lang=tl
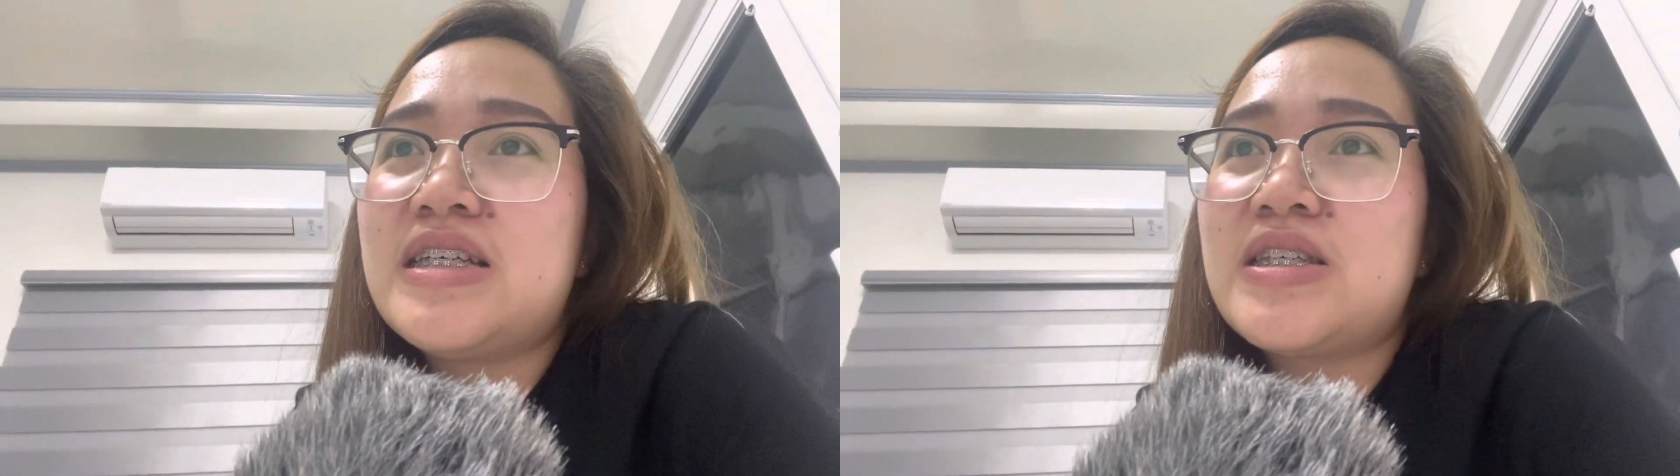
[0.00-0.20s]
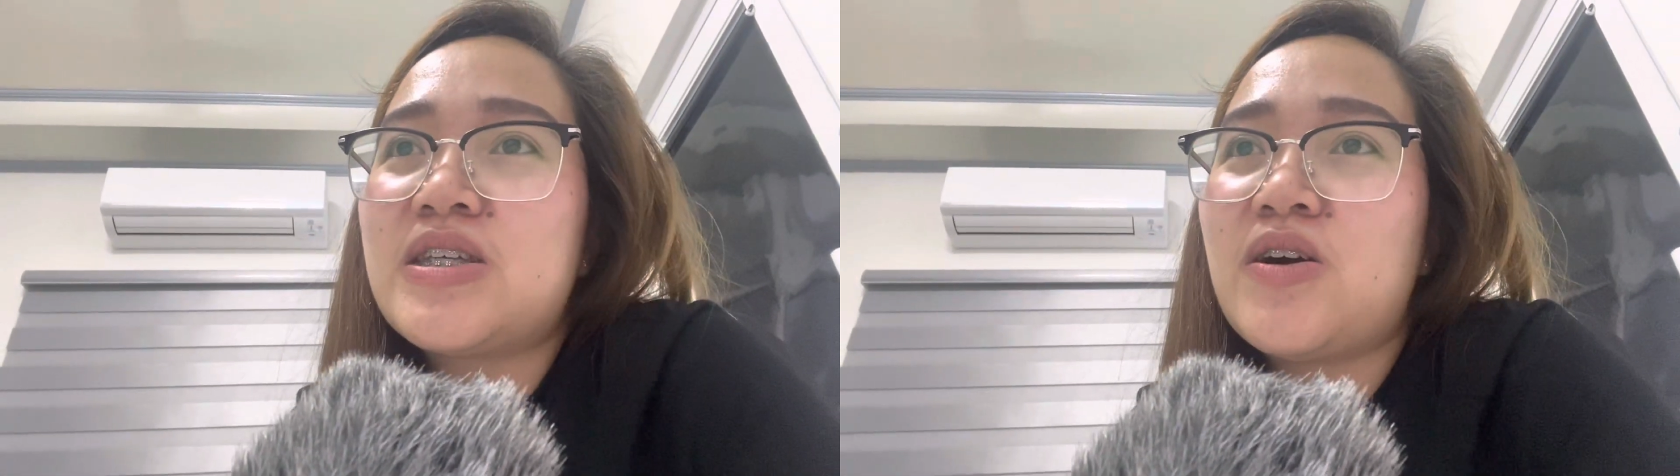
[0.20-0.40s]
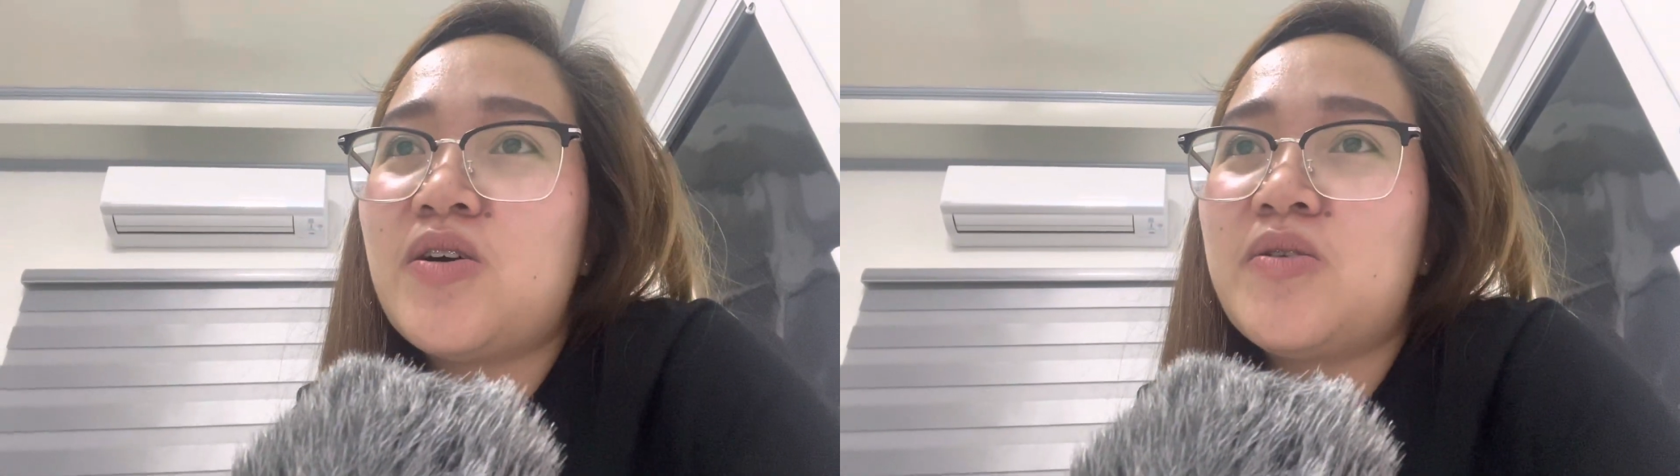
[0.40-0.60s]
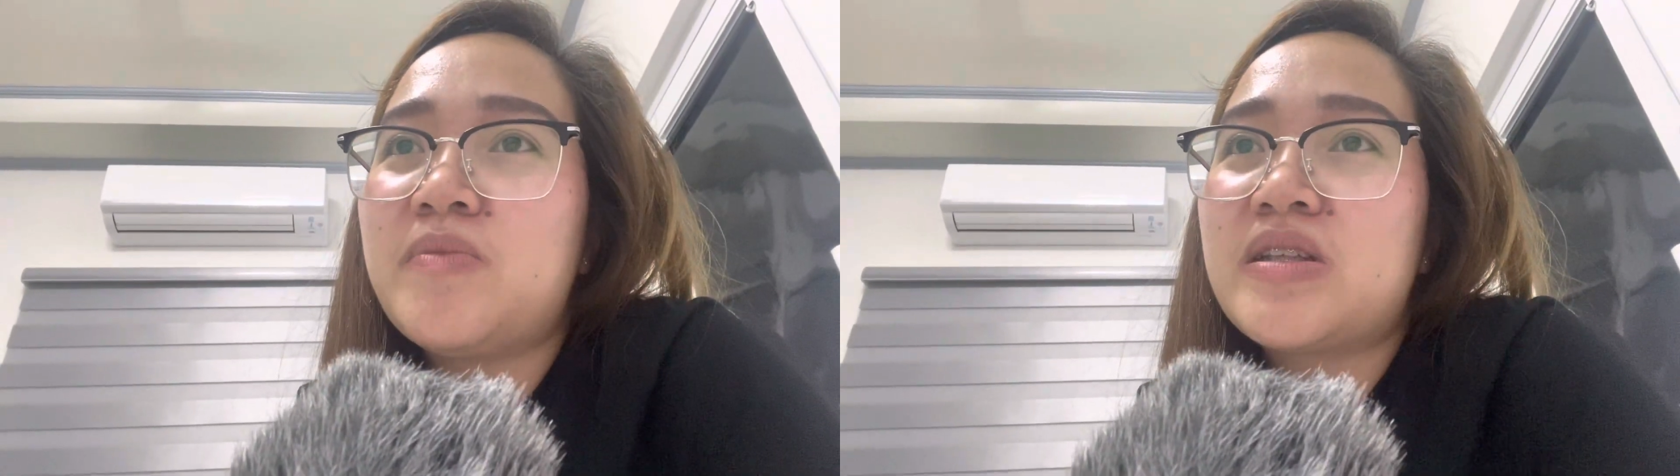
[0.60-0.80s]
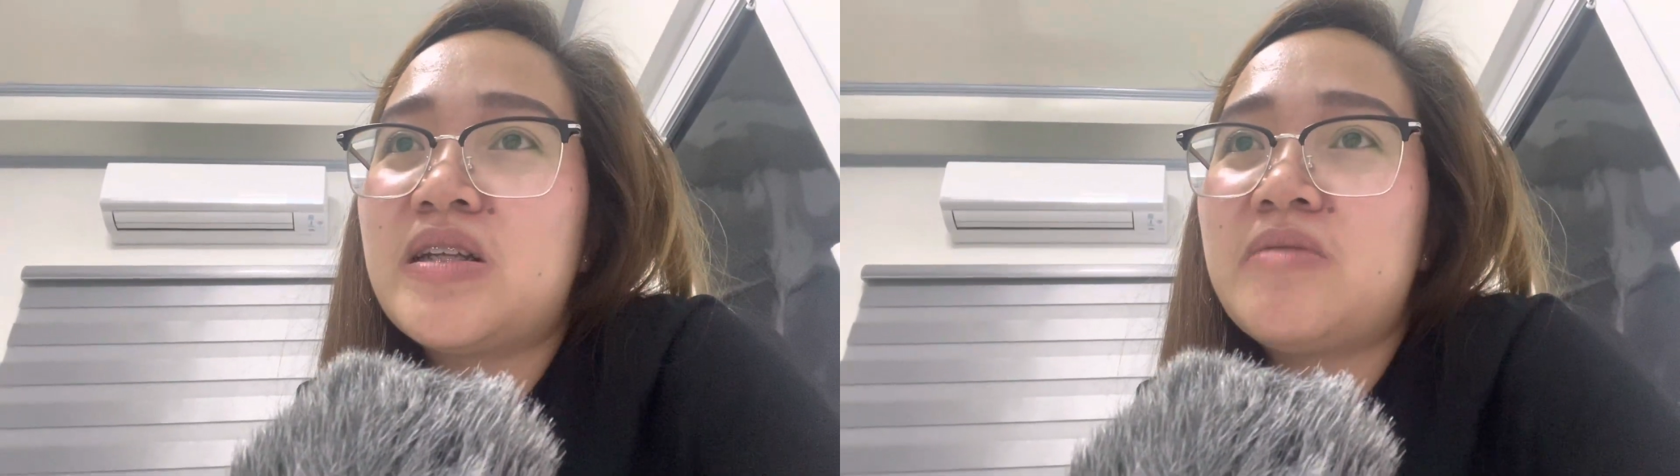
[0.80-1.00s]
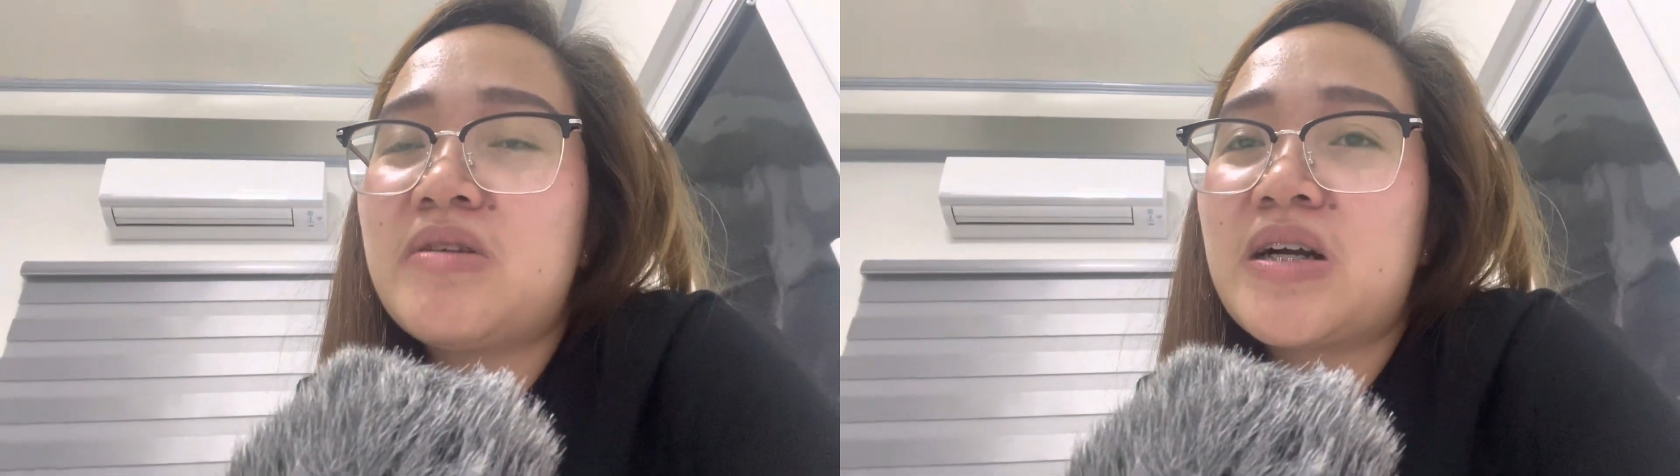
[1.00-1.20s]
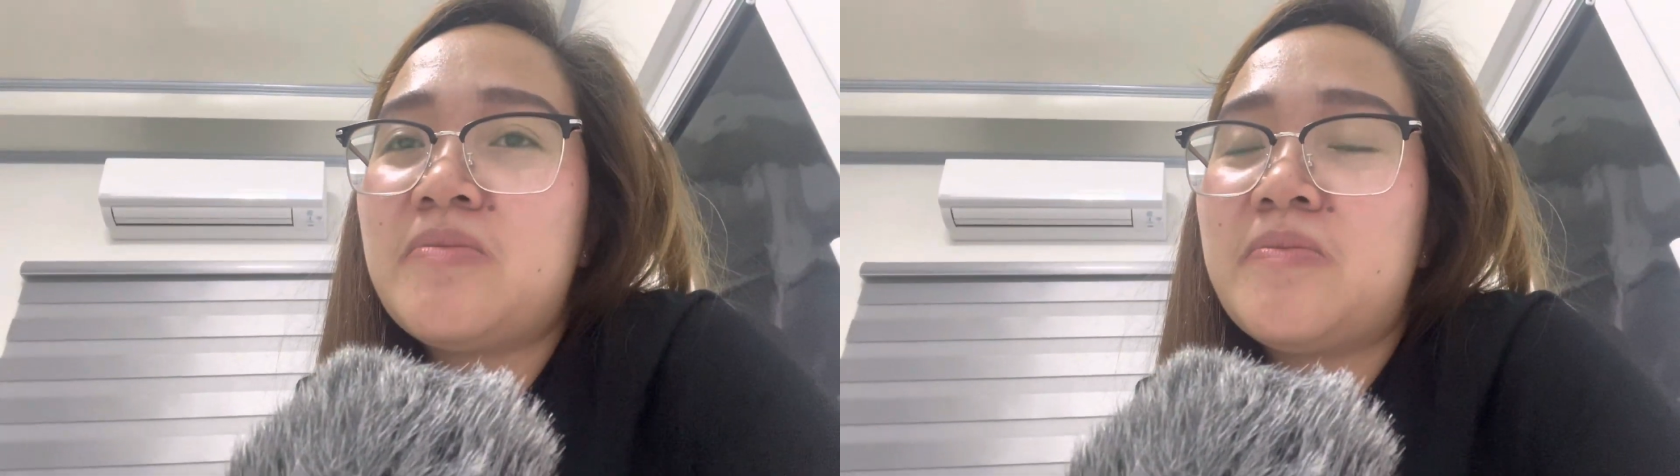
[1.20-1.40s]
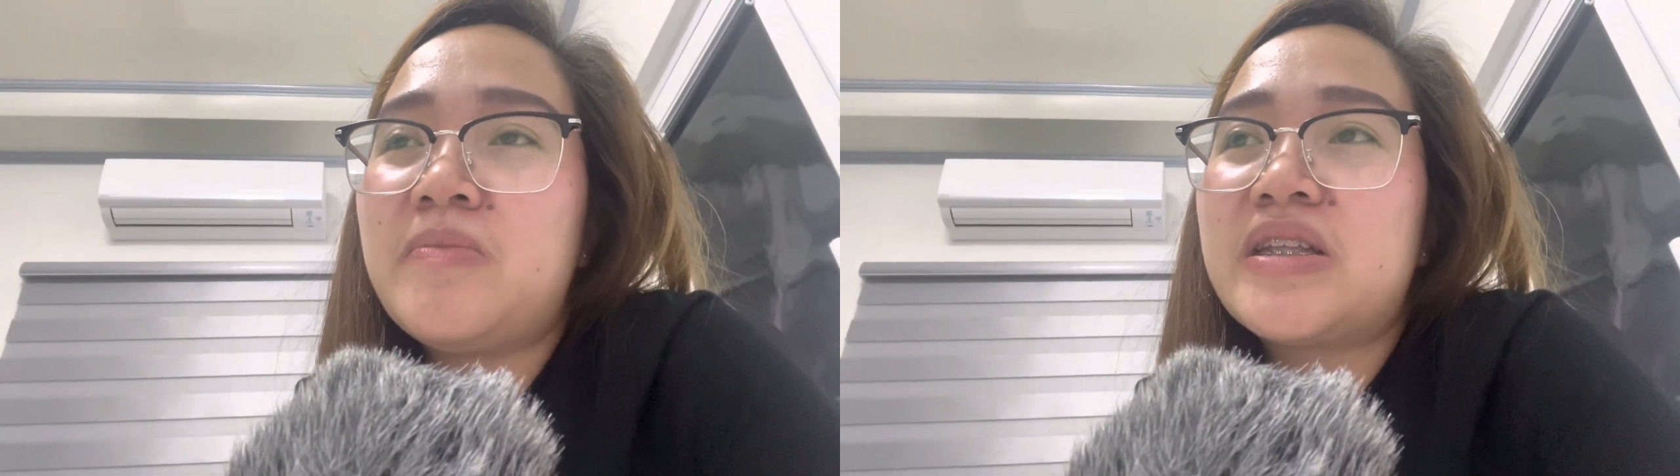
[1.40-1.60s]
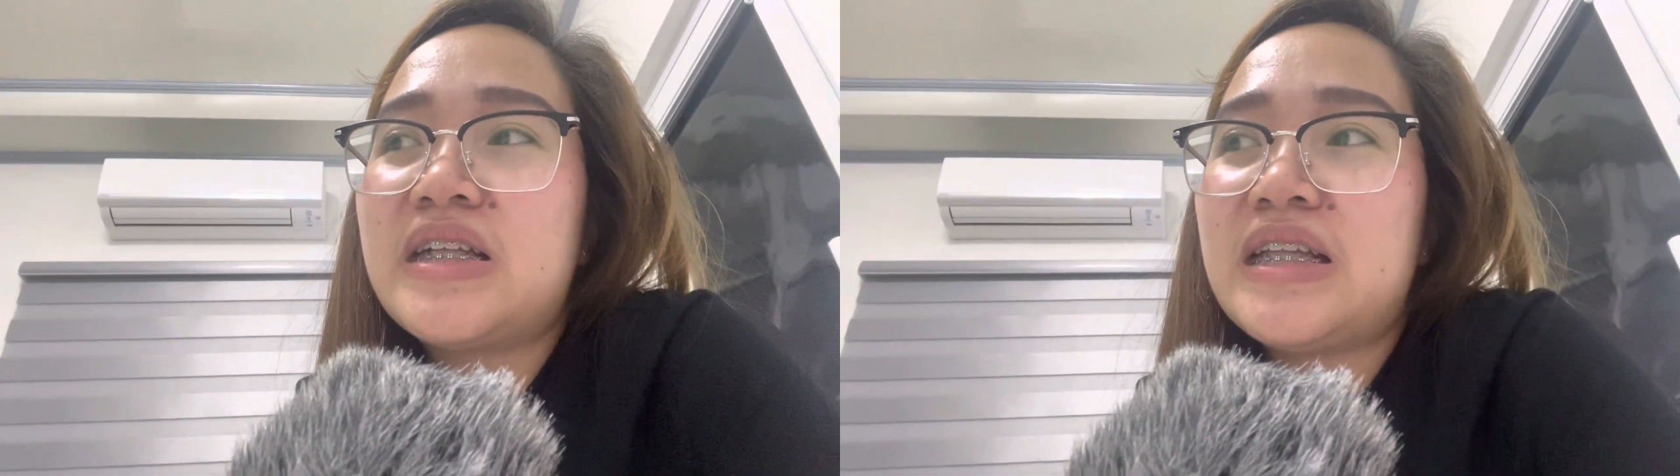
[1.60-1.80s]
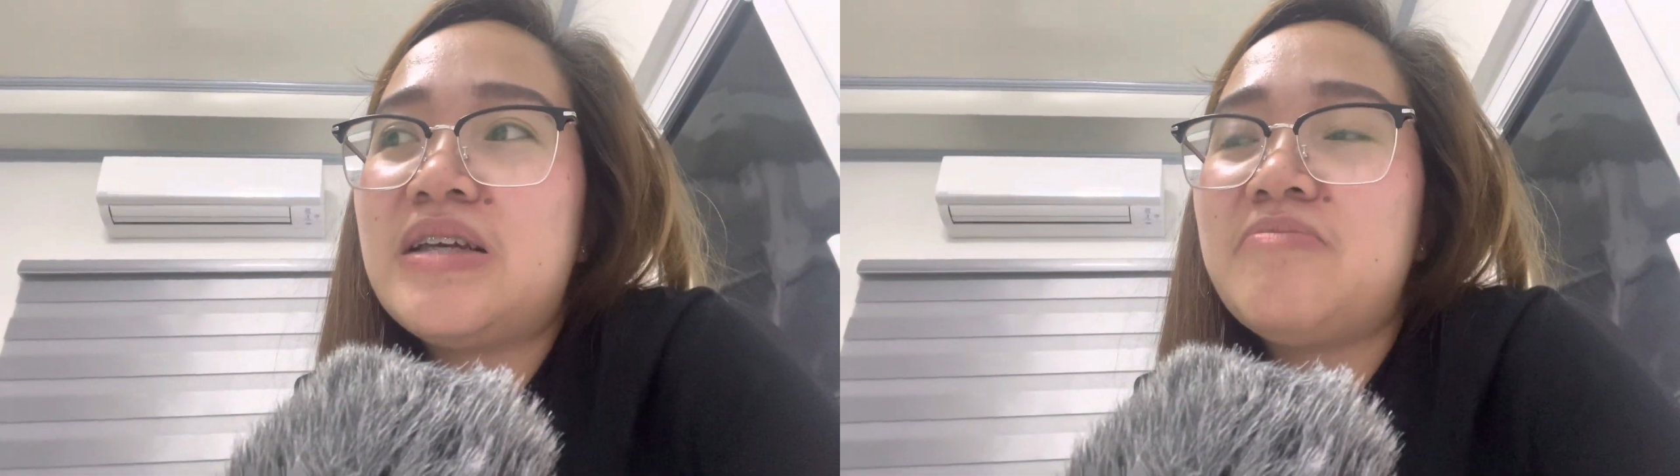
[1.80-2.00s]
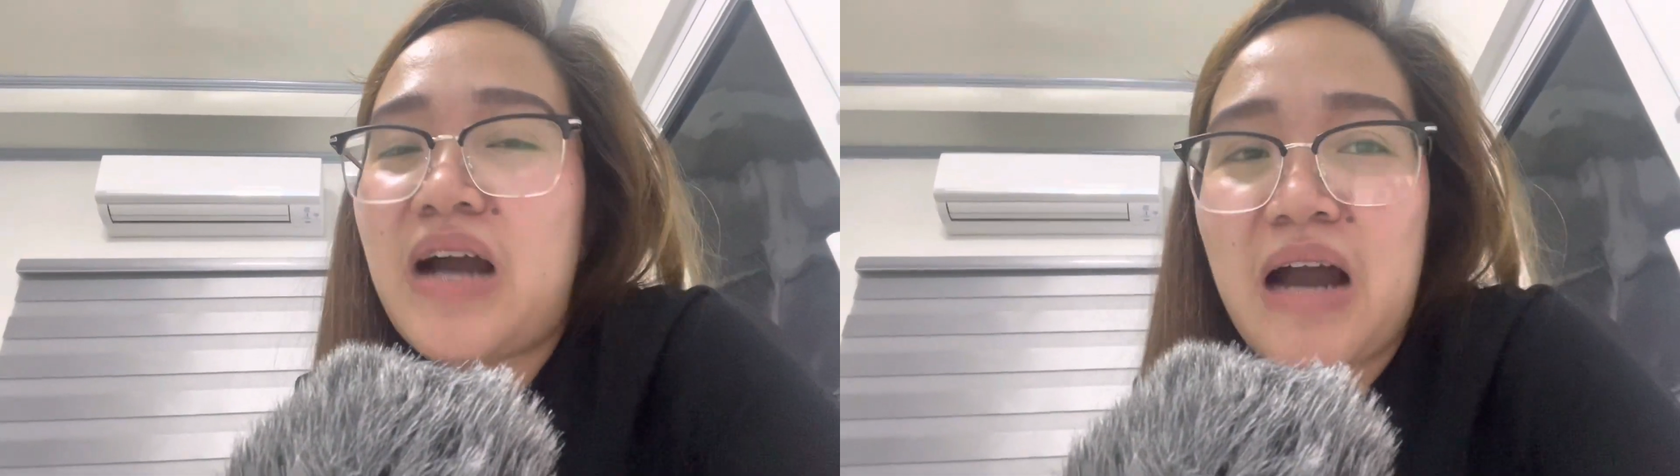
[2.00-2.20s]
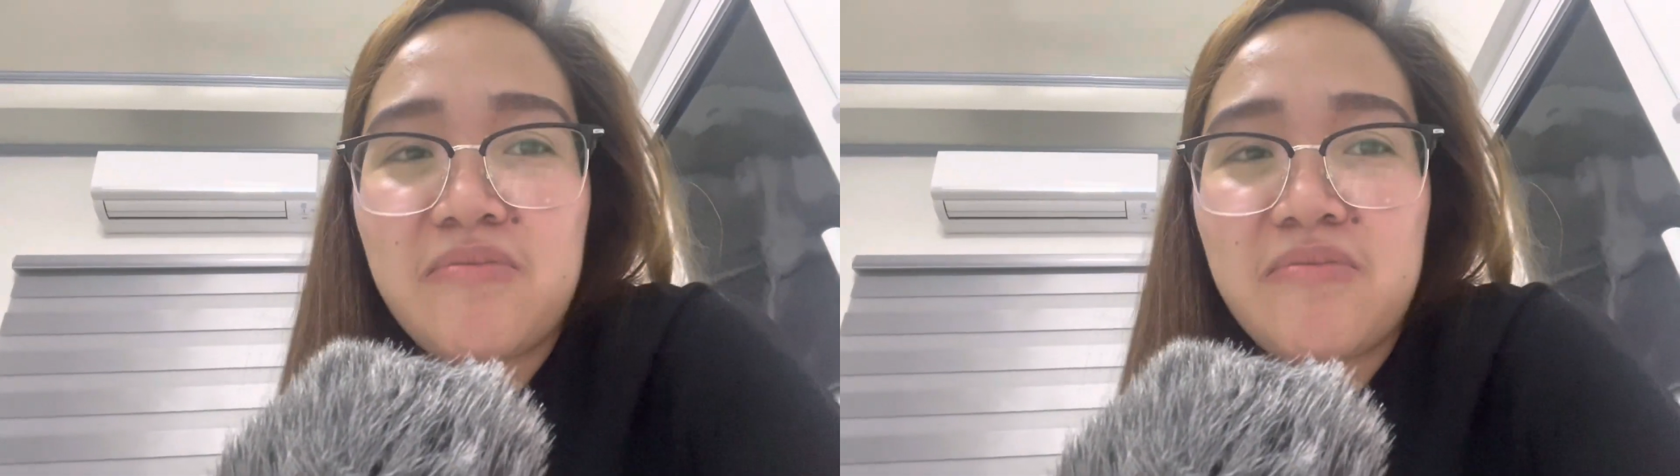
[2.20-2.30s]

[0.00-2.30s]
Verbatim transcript: So, madali, mag madali ba